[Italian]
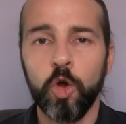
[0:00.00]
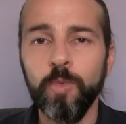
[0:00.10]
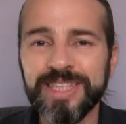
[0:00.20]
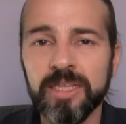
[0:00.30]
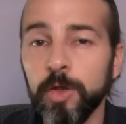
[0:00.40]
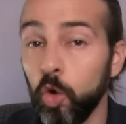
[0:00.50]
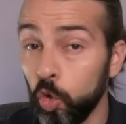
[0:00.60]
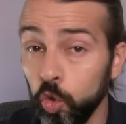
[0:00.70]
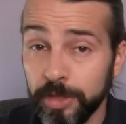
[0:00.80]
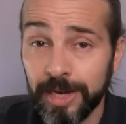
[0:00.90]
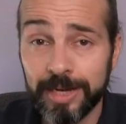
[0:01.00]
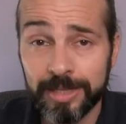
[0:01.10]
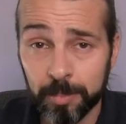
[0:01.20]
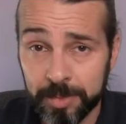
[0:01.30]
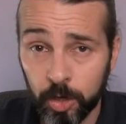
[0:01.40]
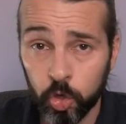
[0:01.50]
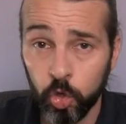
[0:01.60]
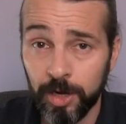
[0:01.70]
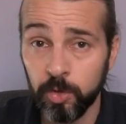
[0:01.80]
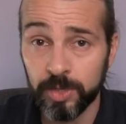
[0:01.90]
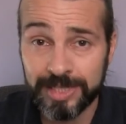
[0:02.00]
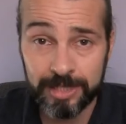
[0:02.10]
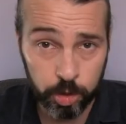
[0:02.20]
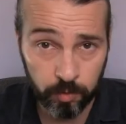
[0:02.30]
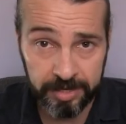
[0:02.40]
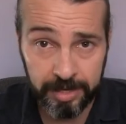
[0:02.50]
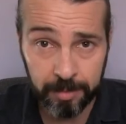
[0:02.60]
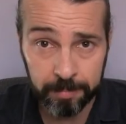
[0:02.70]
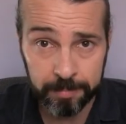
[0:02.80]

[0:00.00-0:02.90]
Come si deve concludere la terapia con l'anoressia giovanile?